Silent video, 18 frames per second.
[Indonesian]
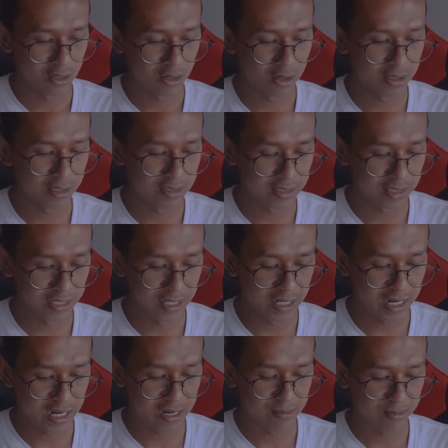oh di
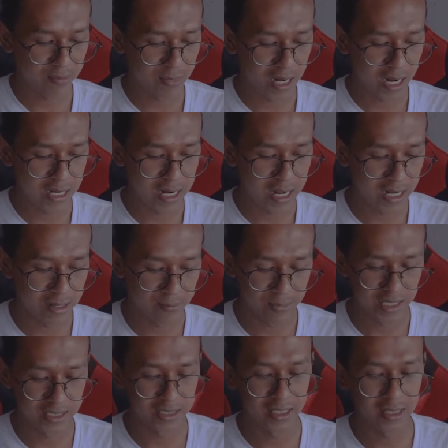sini ada
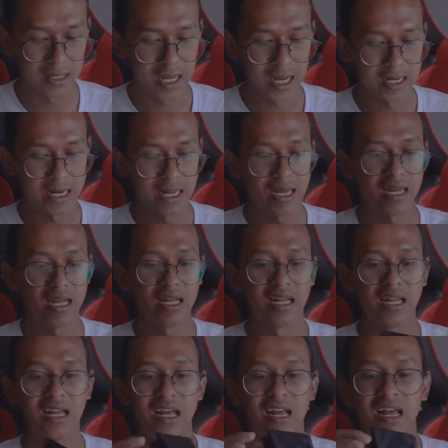masih ada
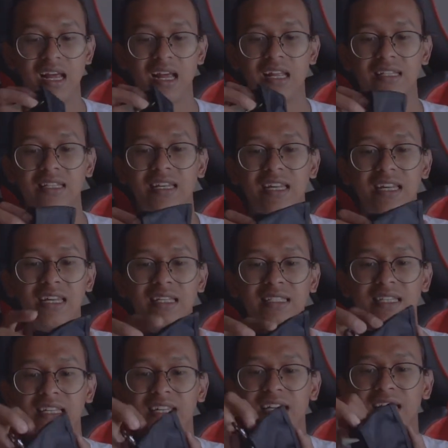jadi di
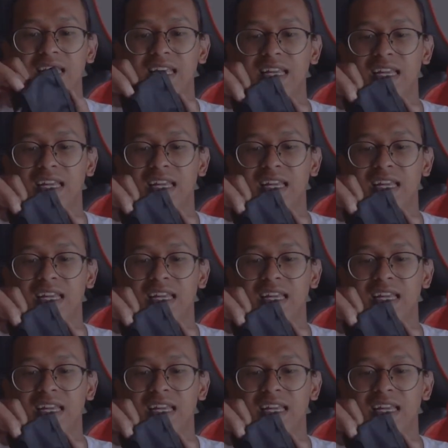sini